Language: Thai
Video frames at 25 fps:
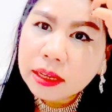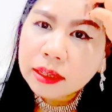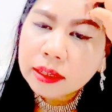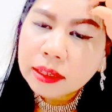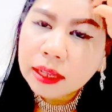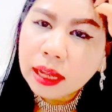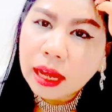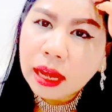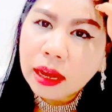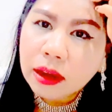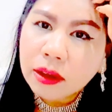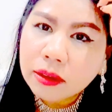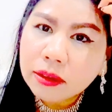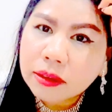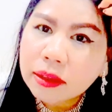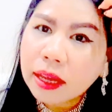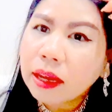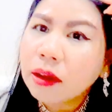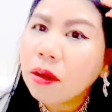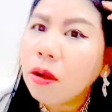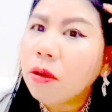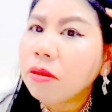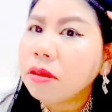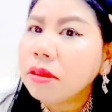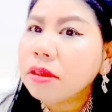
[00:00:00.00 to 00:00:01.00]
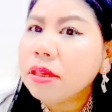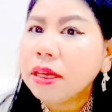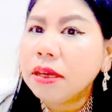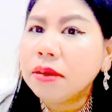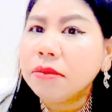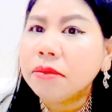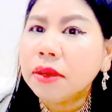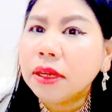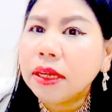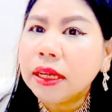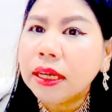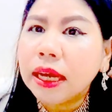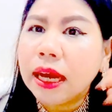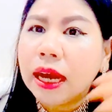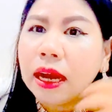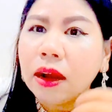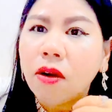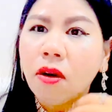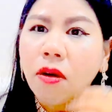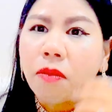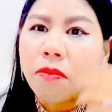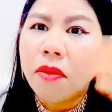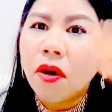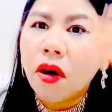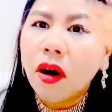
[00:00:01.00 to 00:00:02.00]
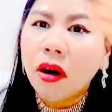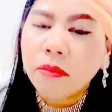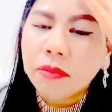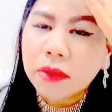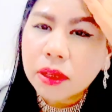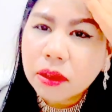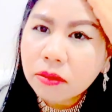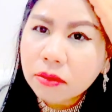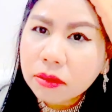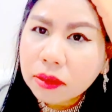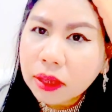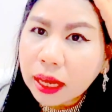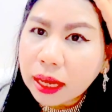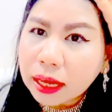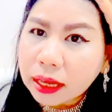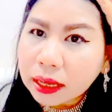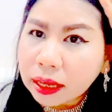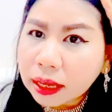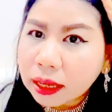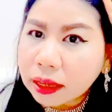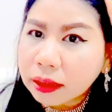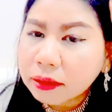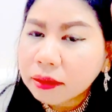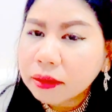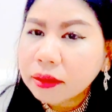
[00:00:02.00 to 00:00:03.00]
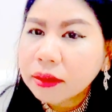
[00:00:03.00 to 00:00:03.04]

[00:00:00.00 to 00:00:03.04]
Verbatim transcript: นะคะก็ใส่ของจริงมาเลยค่ะ ของปลอมไม่ต้องใส่ค่ะ